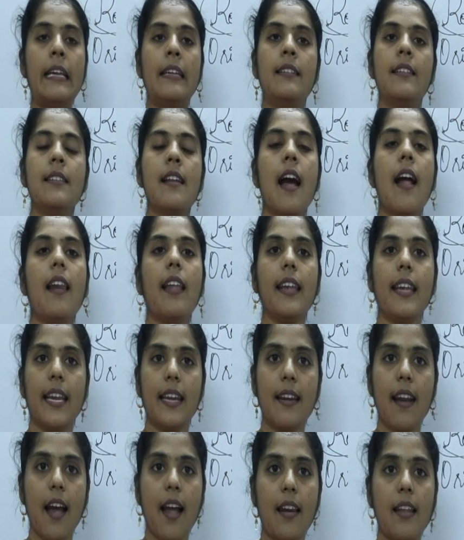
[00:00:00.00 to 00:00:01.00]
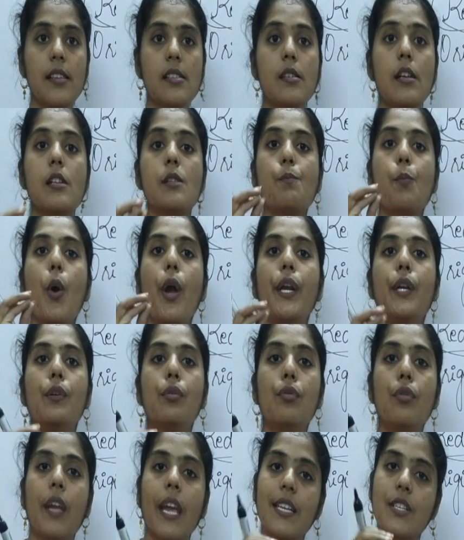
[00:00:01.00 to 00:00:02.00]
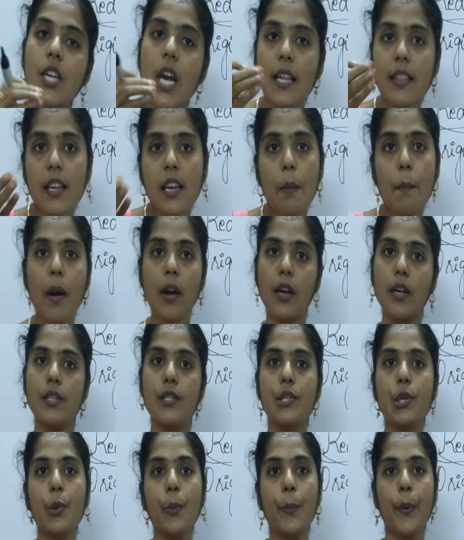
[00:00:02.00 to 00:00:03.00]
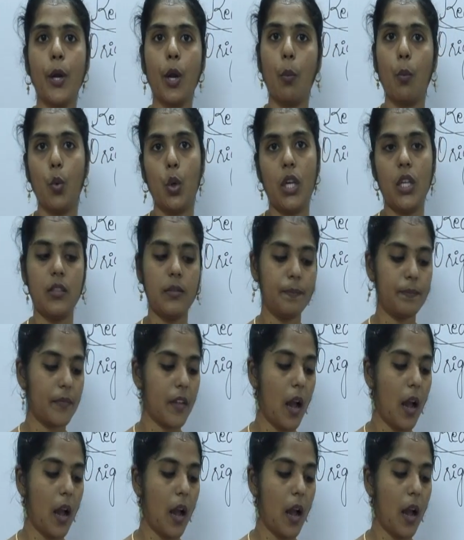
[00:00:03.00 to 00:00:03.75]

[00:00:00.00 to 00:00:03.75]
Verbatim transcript: இதனால என்னால் சிக்ஸ் பாயிண்ட் டூ கேஜி அதிகமாக கன்சியூம் பண்ண முடியுது